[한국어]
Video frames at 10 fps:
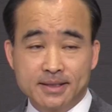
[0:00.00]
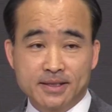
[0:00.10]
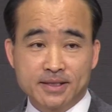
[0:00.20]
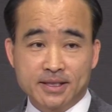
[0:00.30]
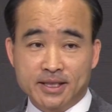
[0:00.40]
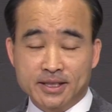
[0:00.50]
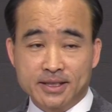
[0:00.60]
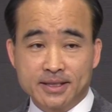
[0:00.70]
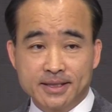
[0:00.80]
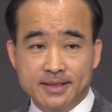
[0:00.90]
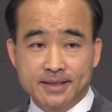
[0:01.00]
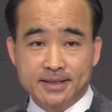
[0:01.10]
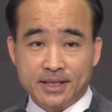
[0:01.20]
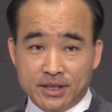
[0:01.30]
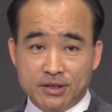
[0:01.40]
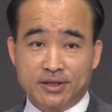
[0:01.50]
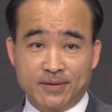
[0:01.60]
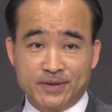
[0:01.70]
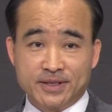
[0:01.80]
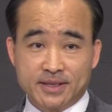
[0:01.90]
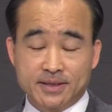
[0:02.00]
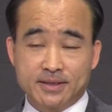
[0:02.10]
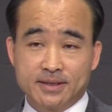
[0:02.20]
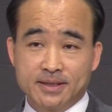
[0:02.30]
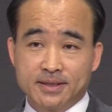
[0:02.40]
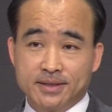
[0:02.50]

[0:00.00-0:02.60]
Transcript: 천사장이 예언을 하면서